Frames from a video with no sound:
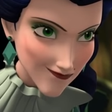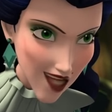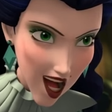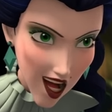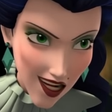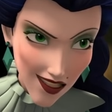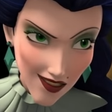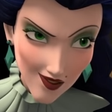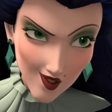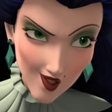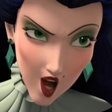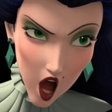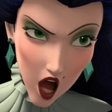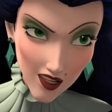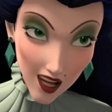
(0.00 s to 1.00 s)
la joya
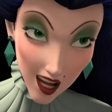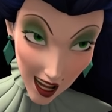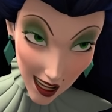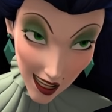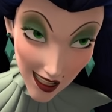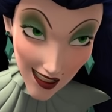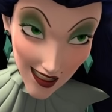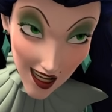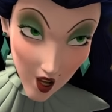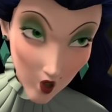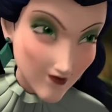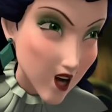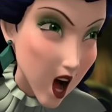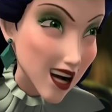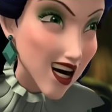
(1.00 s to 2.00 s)
mágica que
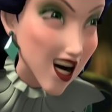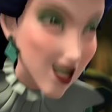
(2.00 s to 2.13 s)
necesito para